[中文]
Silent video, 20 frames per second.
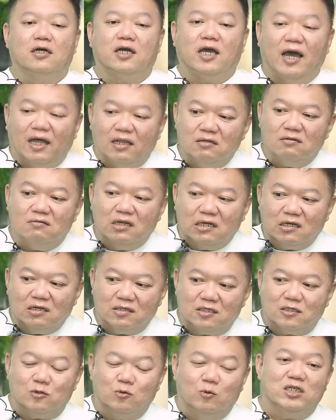看那个
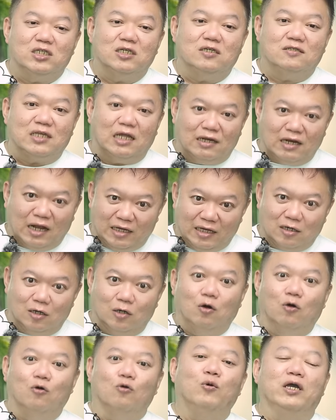紫微星在哪一个
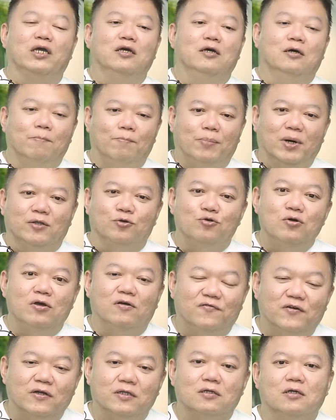宫位，本月
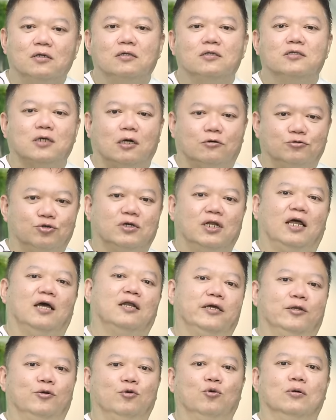份少去跟他
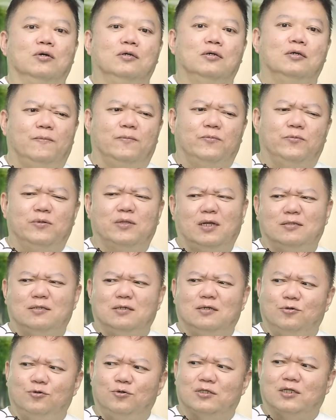联络，因为他这
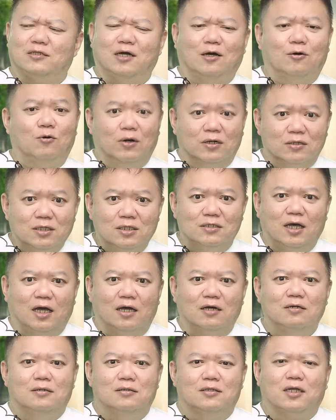个月在当皇帝呀，
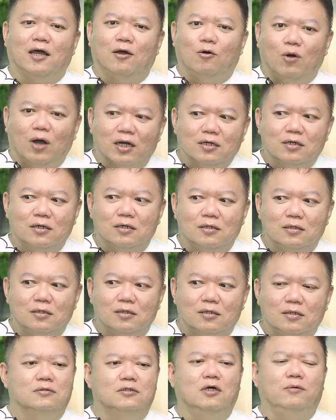他还化科，
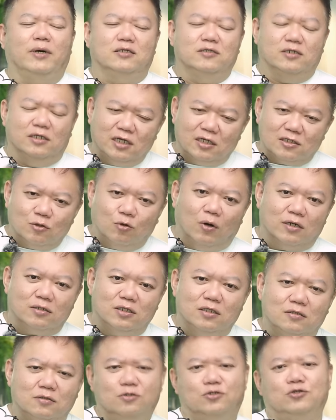你知道吗？人家是皇
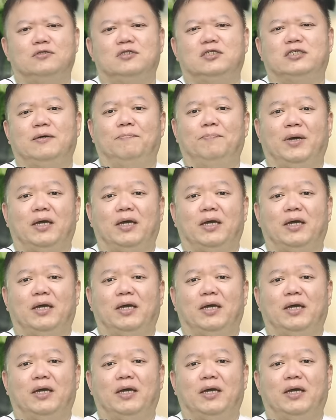帝，你就是贱